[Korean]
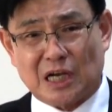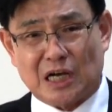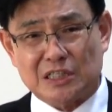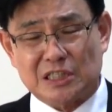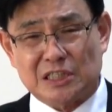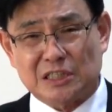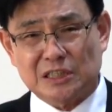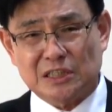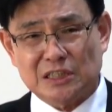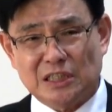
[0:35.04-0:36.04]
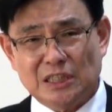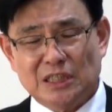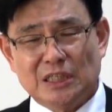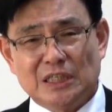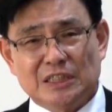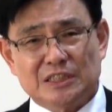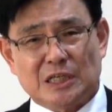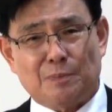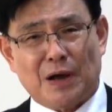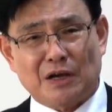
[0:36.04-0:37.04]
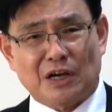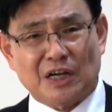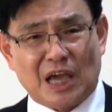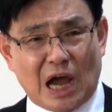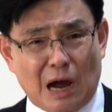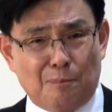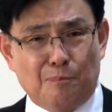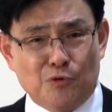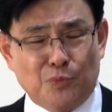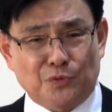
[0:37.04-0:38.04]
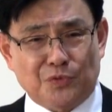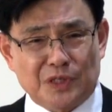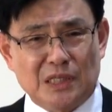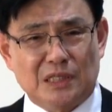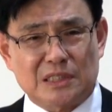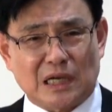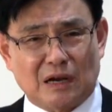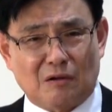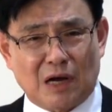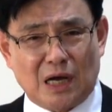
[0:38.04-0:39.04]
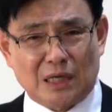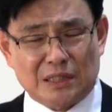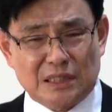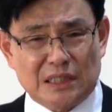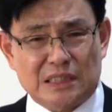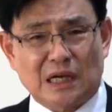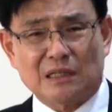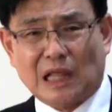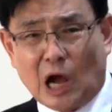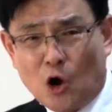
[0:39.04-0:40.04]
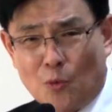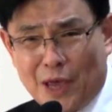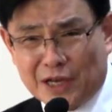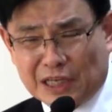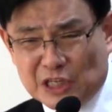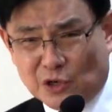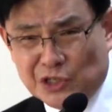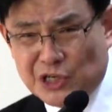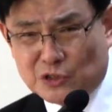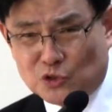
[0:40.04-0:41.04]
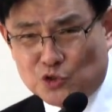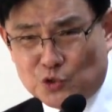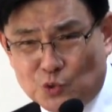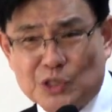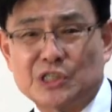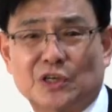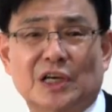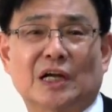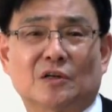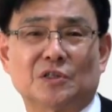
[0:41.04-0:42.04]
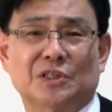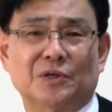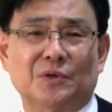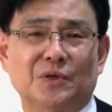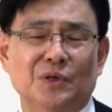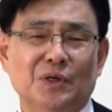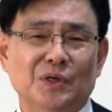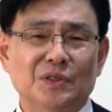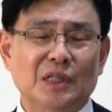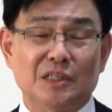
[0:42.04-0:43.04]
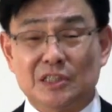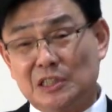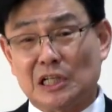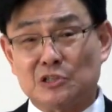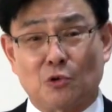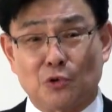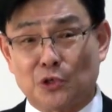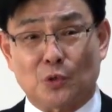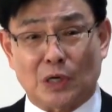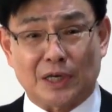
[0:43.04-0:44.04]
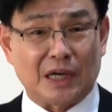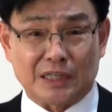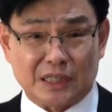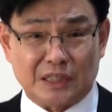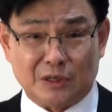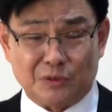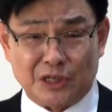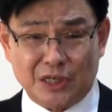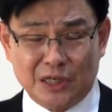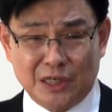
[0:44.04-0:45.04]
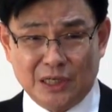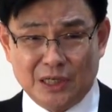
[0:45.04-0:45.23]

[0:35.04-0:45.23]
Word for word: 21장까지는 재판관계 앞부분 1장과 2장 다음에 이렇게 연이어서 쭉 있어야 할 것이에요 근데 시대적으로 기록한 게 아니기 때문에